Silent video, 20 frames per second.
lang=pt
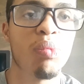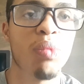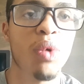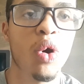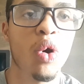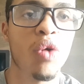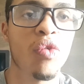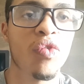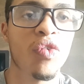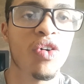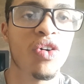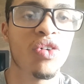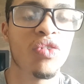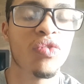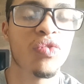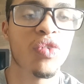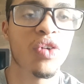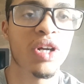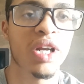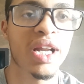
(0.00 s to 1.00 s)
Bom, eu
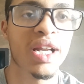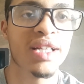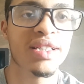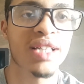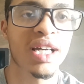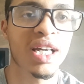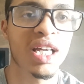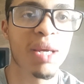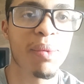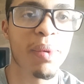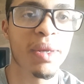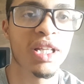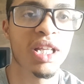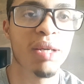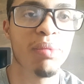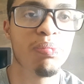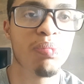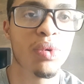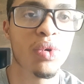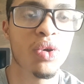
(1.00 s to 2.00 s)
vou, vou analisar aqui para
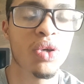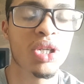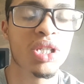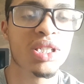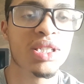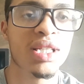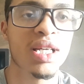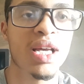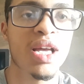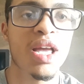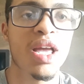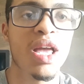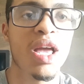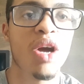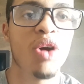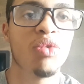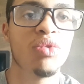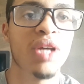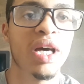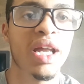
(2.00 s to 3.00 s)
depois
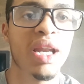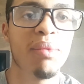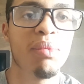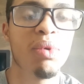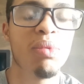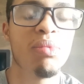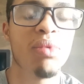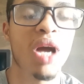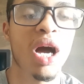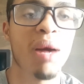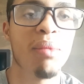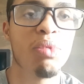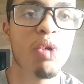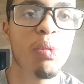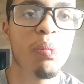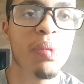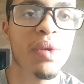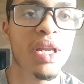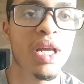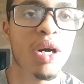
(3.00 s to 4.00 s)
eu der a, mi a minha
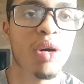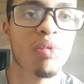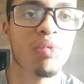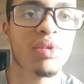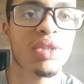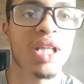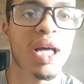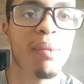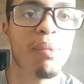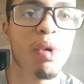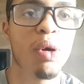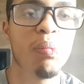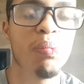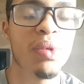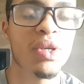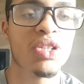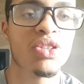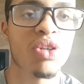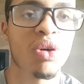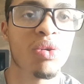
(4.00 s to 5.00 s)
opinião, tá bom,
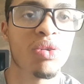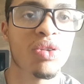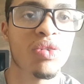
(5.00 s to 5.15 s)
pessoal?